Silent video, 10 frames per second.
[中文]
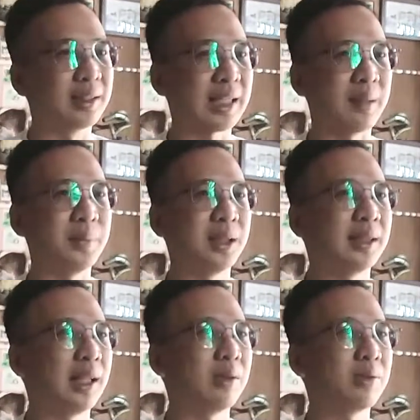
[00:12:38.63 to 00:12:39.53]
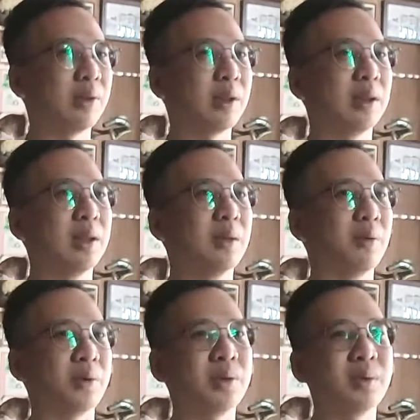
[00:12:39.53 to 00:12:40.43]
改变到说，
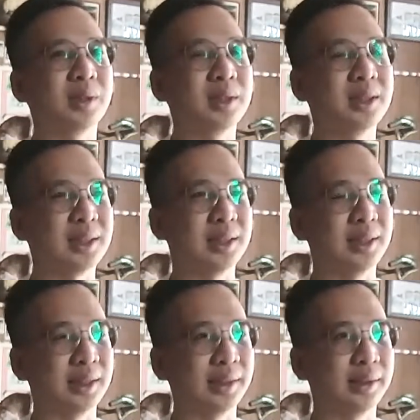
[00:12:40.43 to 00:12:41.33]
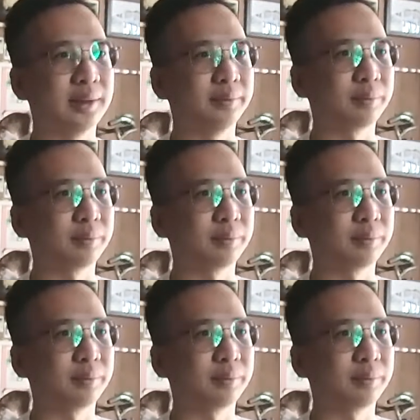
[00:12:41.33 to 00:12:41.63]
我用我自己的。